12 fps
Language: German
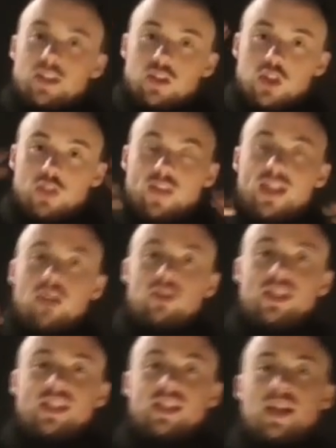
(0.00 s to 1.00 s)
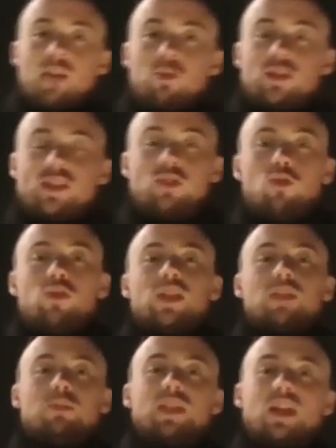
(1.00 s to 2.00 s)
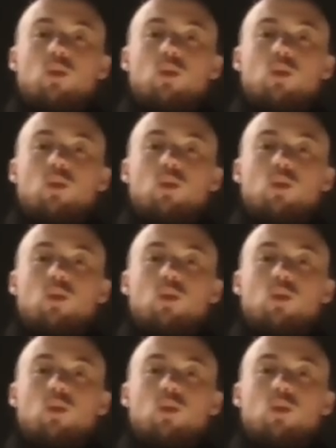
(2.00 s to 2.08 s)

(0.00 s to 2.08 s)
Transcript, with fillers: äh, schwingt auch diese Emotion nicht mit.